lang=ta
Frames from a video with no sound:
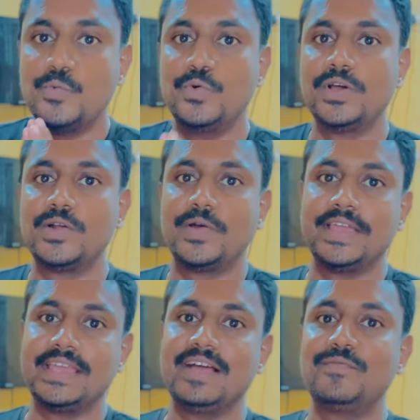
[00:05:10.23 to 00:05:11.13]

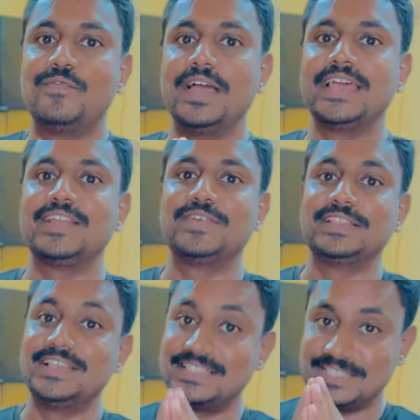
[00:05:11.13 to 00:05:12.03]
உங்களுடைய வயர்
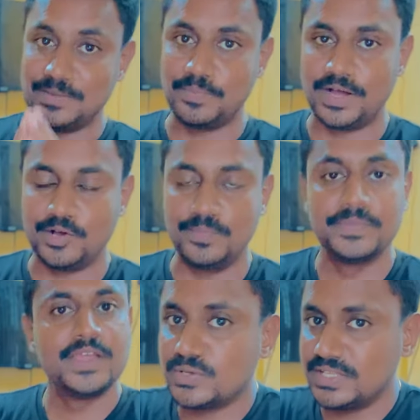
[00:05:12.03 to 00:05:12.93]
வந்து ஸ்லிம் ஆகும்
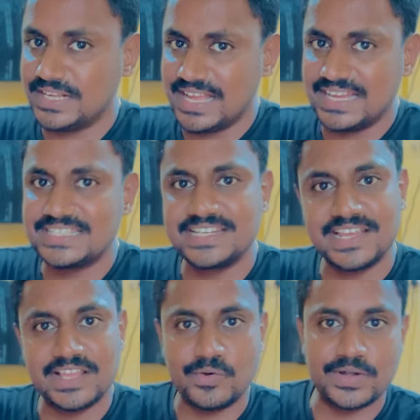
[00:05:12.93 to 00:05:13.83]
ஸோ இதுக்காக
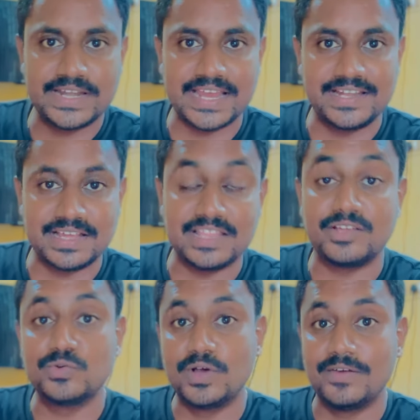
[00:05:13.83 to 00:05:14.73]
சின்னதாக ஒரு டயட்
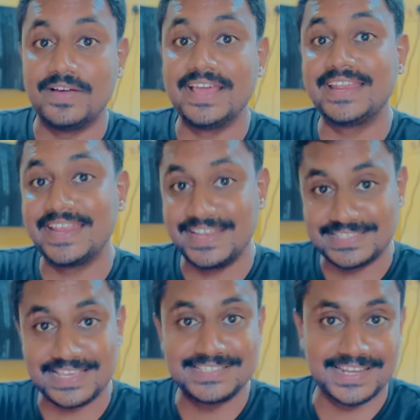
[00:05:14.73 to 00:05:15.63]
அதாவது உங்கள் வயர் என்ன
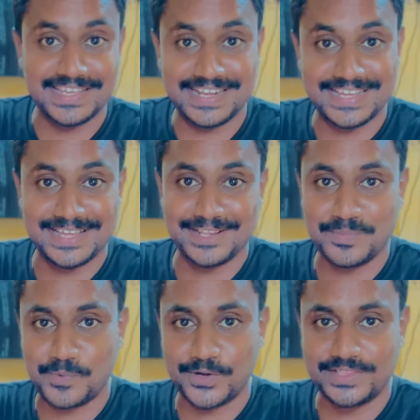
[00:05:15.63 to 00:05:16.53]
சைஸில் இருக்குங்கிறத
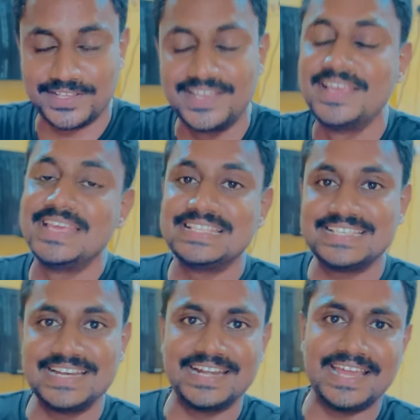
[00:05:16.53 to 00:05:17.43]
பொறுத்து
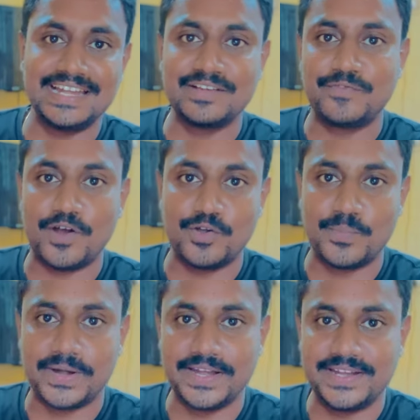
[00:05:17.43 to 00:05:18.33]
சின்ன டயட்டை ஃபாலோ
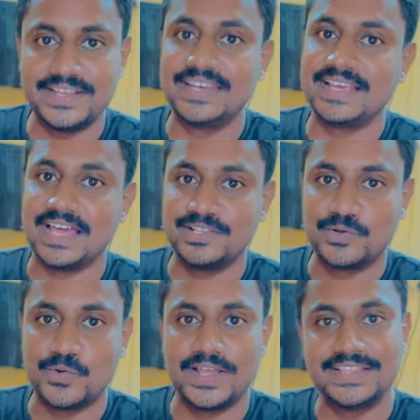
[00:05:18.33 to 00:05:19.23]
பண்ணிட்டு நீங்கள் அது
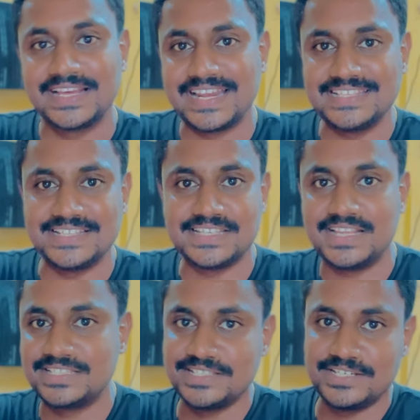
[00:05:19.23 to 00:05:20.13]
கூட இந்த கிரஞ்சஸ்
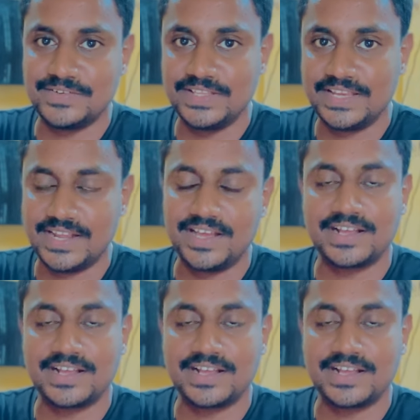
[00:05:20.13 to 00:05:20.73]
எல்லாம் செஞ்சுட்டு வந்தீங்கன்னா